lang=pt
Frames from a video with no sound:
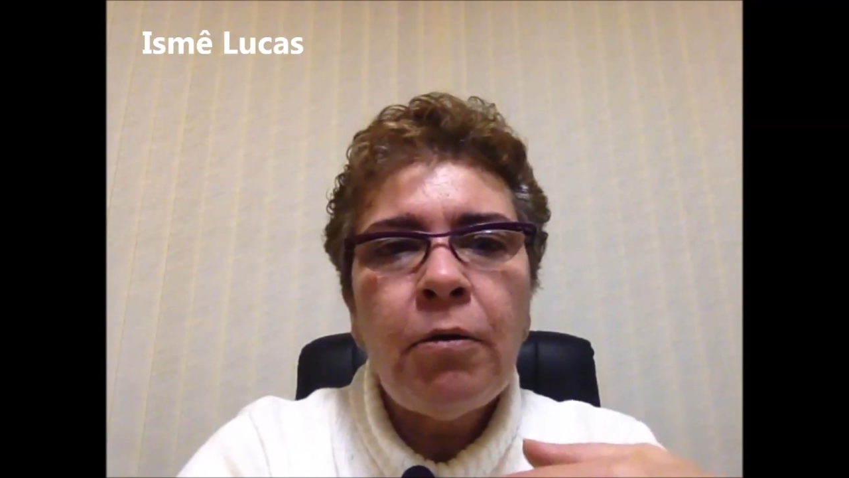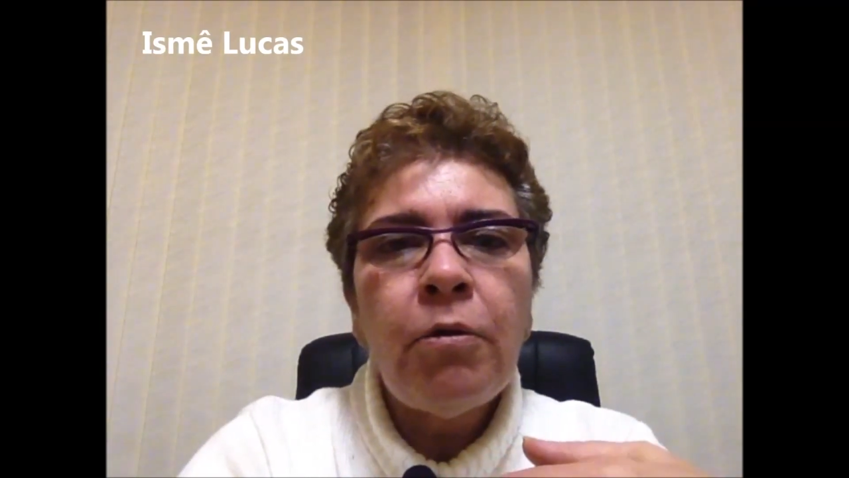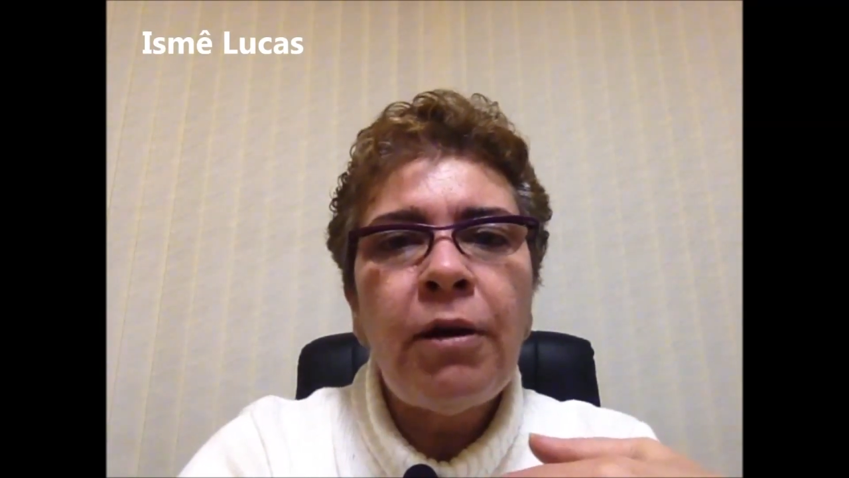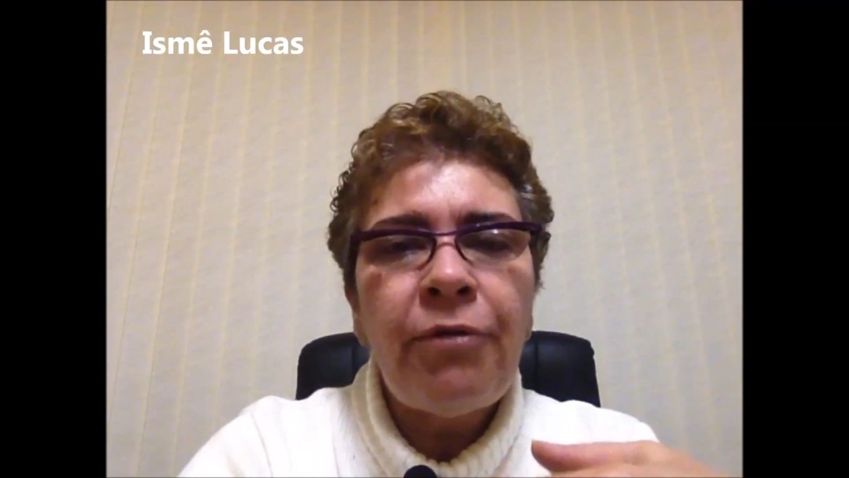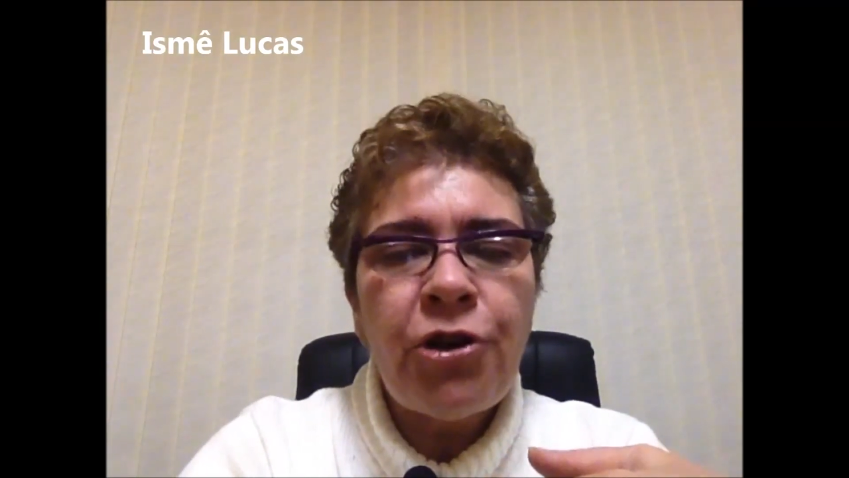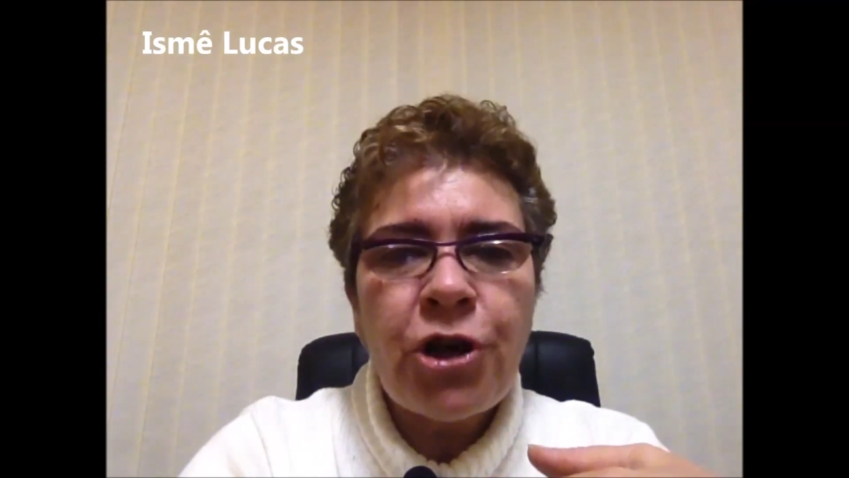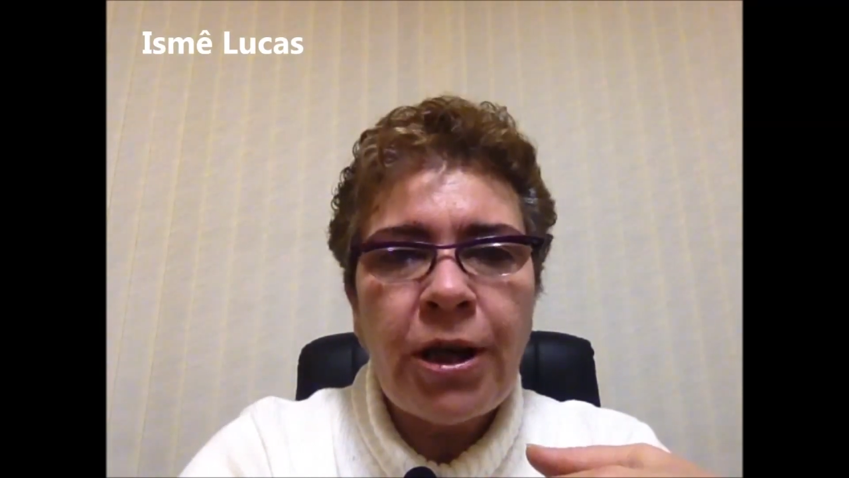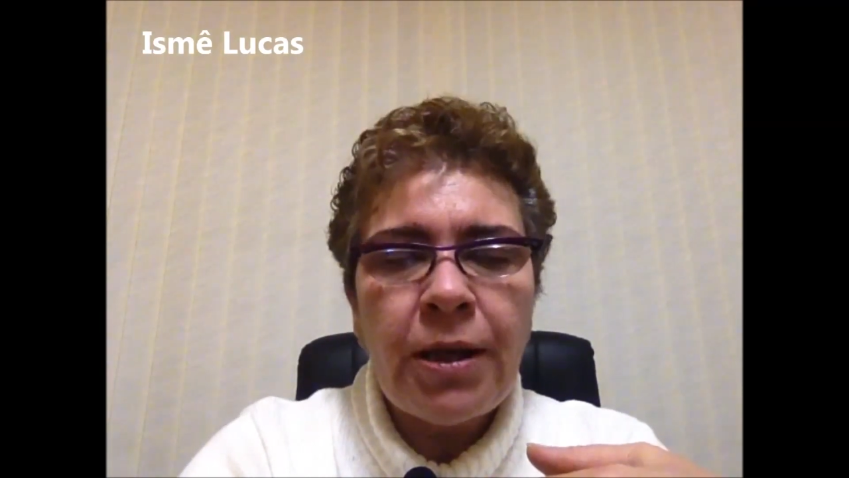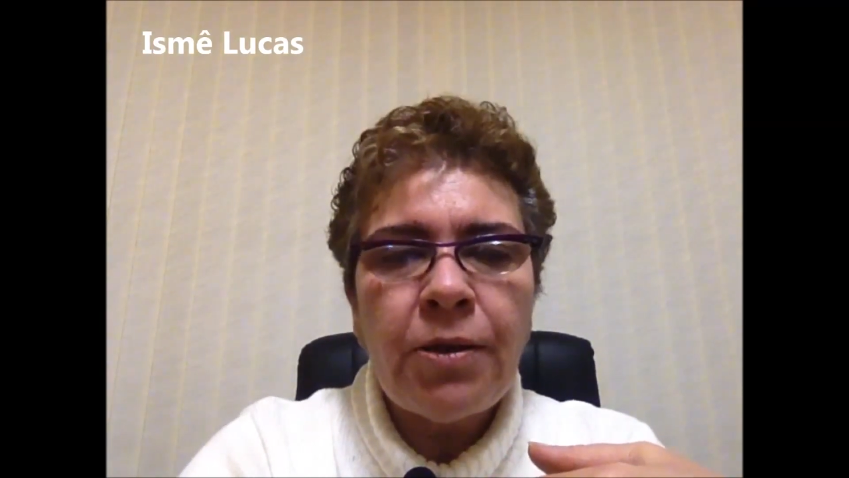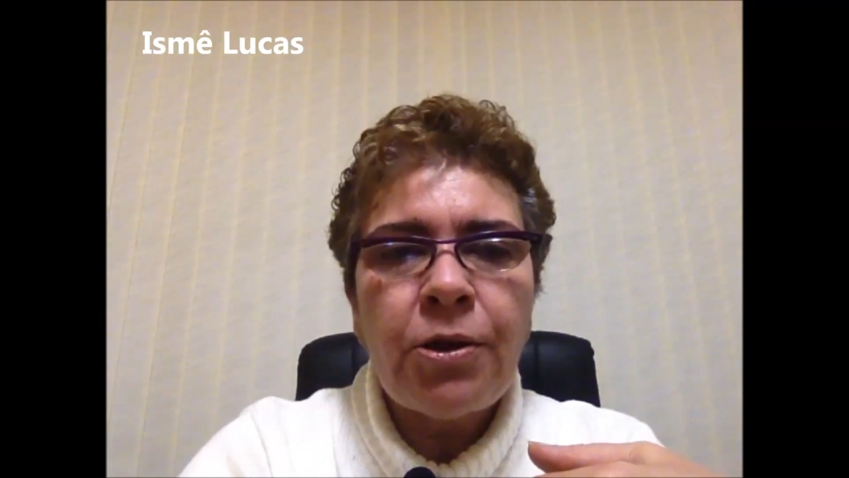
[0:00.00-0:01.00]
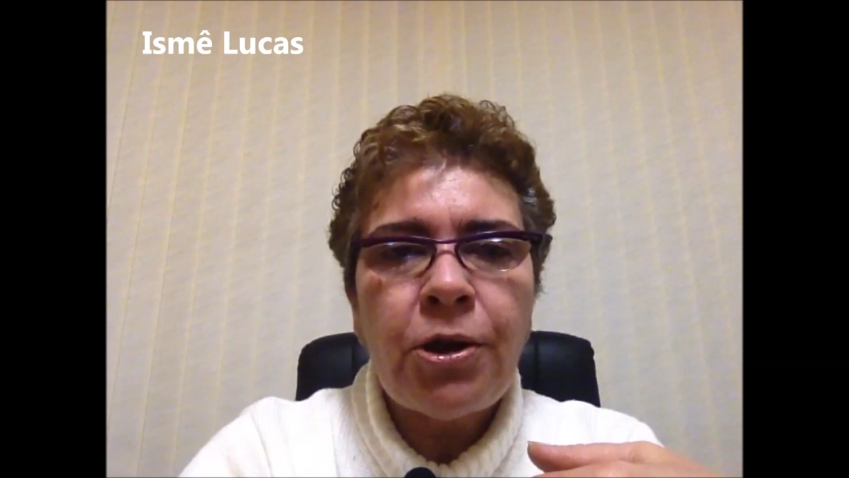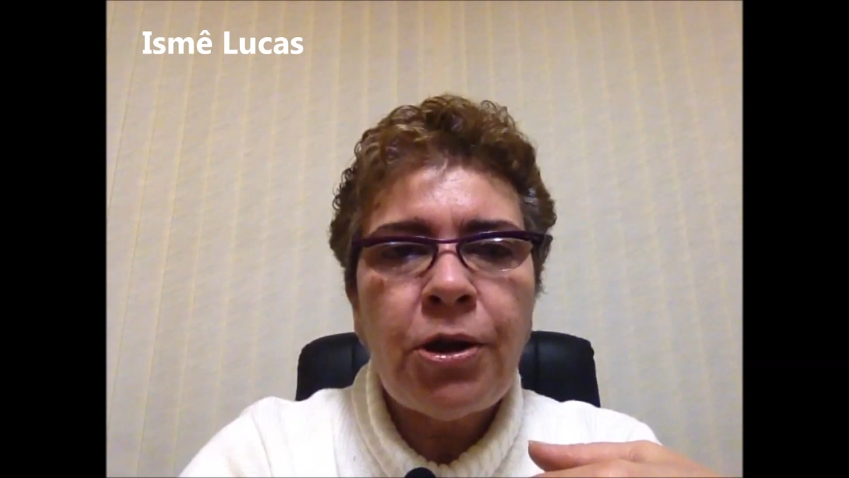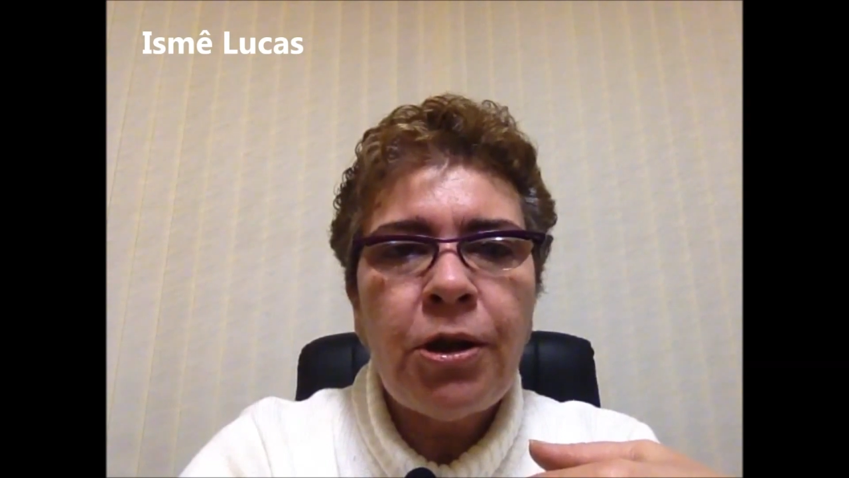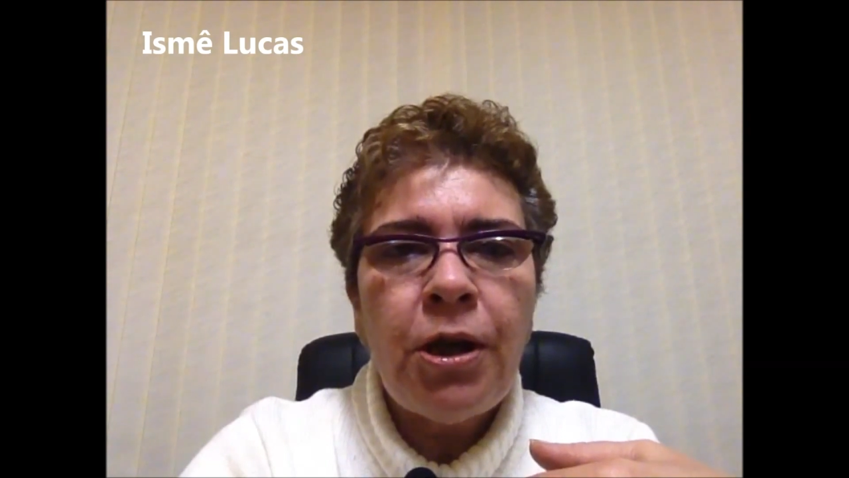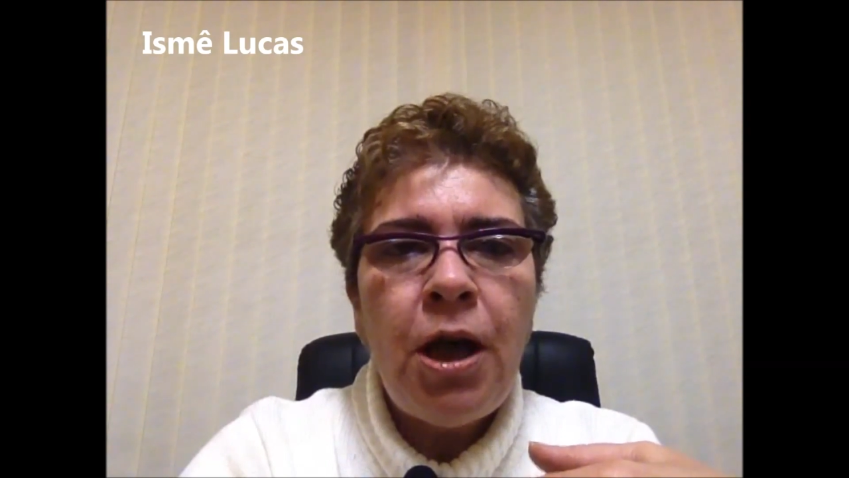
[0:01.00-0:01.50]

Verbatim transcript: um refrigerante.